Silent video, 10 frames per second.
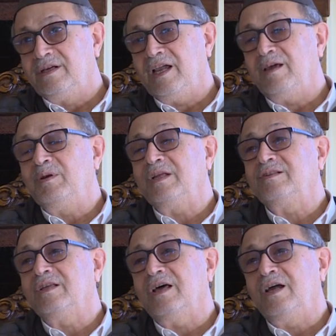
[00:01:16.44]
كان من
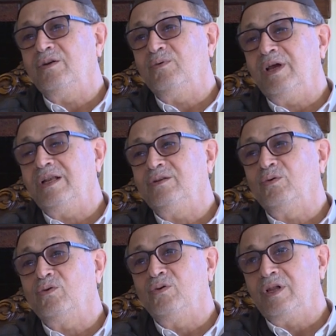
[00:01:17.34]
أصدقاء الوالد
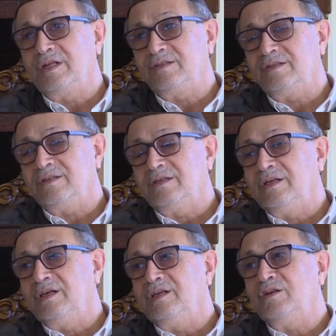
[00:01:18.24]
الخلص
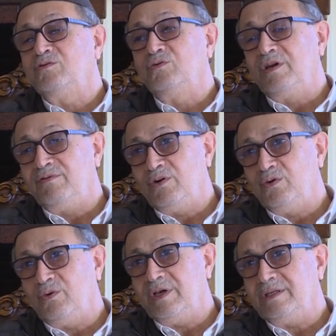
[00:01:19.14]
يزورنا في
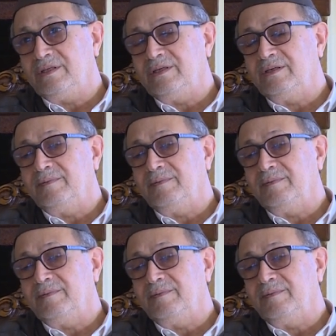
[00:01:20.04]
الكويت